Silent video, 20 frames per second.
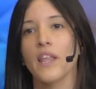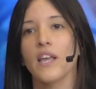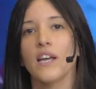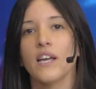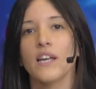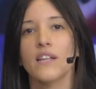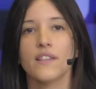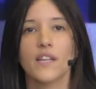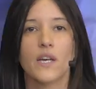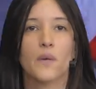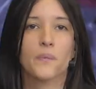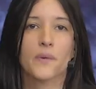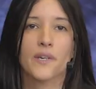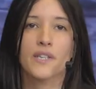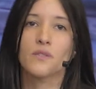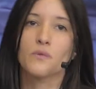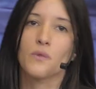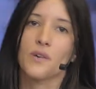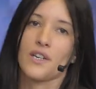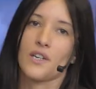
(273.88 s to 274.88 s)

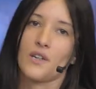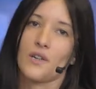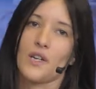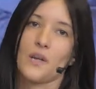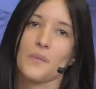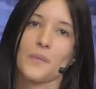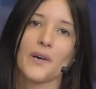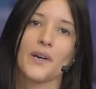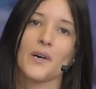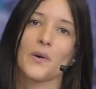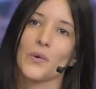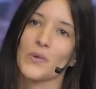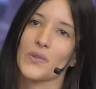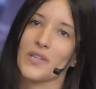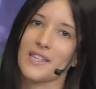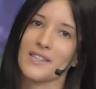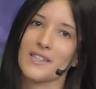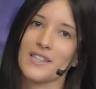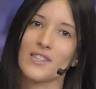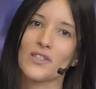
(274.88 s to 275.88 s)
Después, bueno, le puede
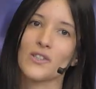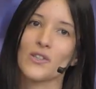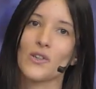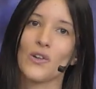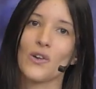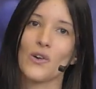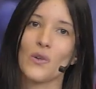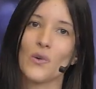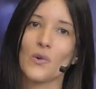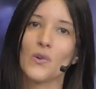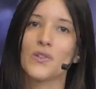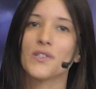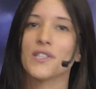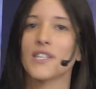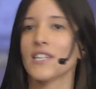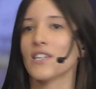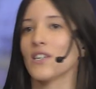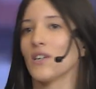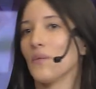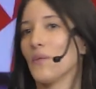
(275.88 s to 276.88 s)
gustar tanto lo dulce
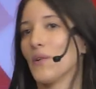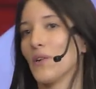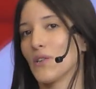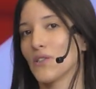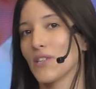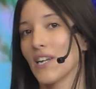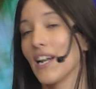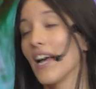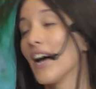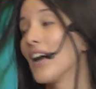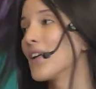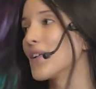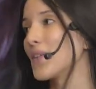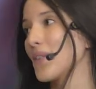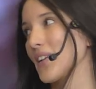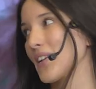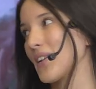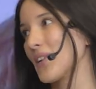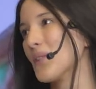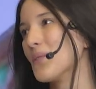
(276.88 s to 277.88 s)
como lo salado, no hay
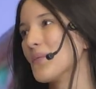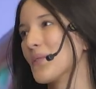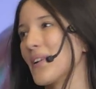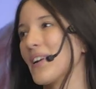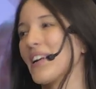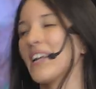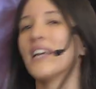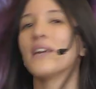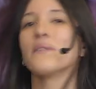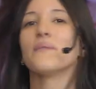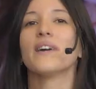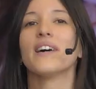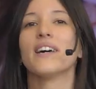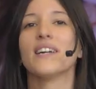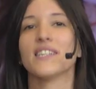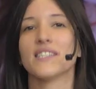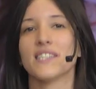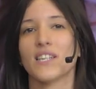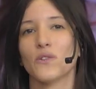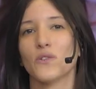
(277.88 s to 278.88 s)
ningún problema,
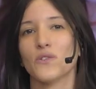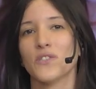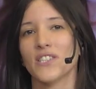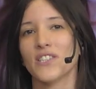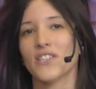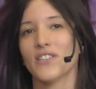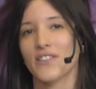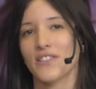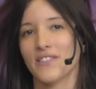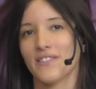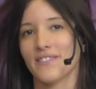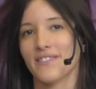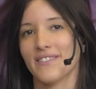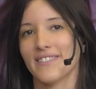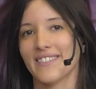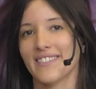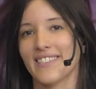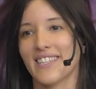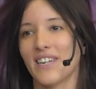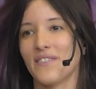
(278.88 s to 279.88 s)
el sanguchito
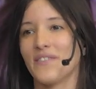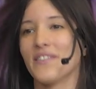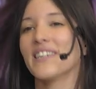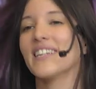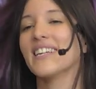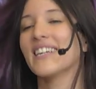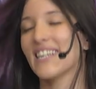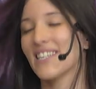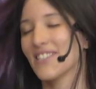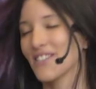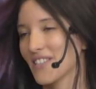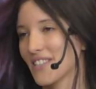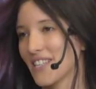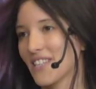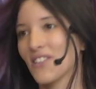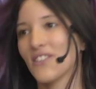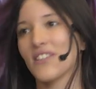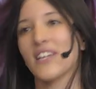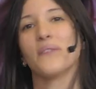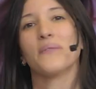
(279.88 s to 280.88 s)
con jamón y queso está
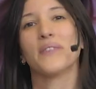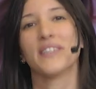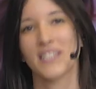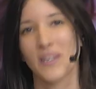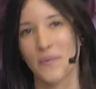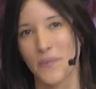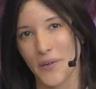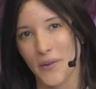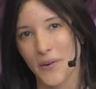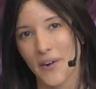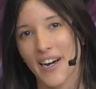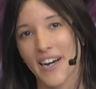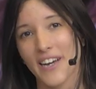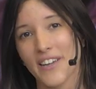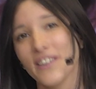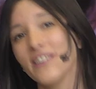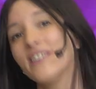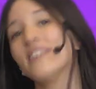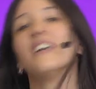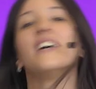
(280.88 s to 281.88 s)
totalmente
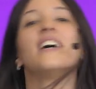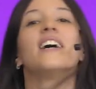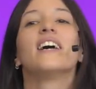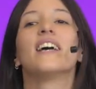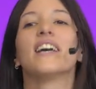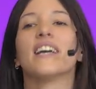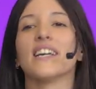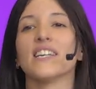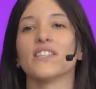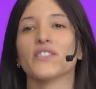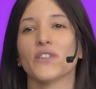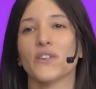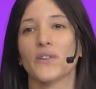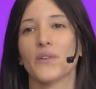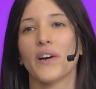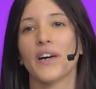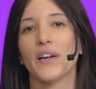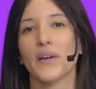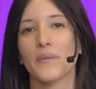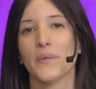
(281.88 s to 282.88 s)
aprobado, eso no
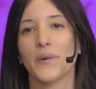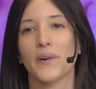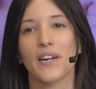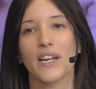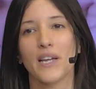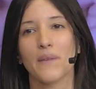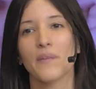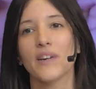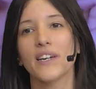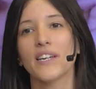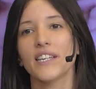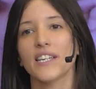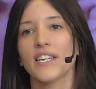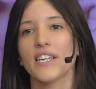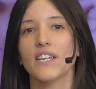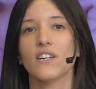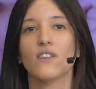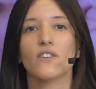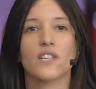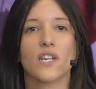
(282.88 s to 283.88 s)
hay problema. Y
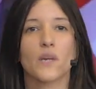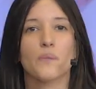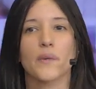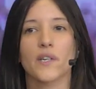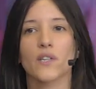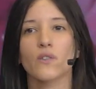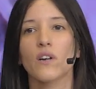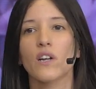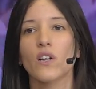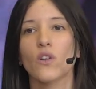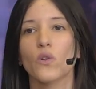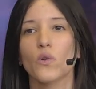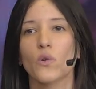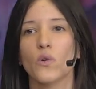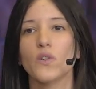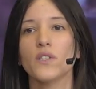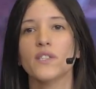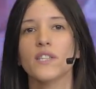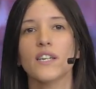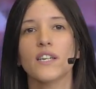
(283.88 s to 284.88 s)
con respecto a lo
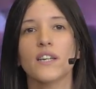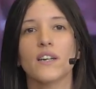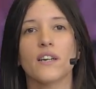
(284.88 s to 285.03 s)
dulce,